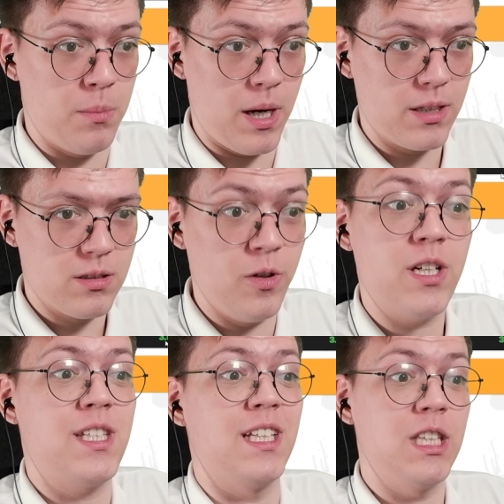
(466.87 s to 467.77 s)
V-Bucks.
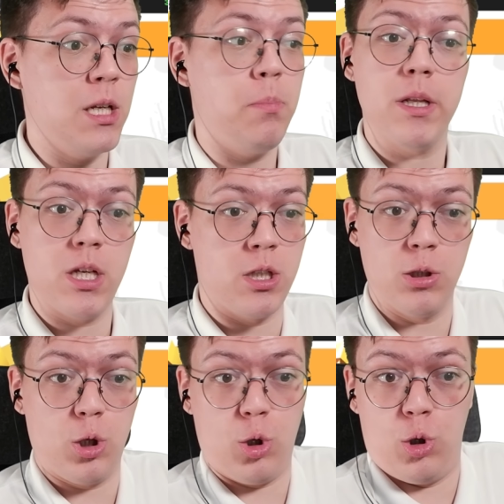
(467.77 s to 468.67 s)
Версия 3.5.1.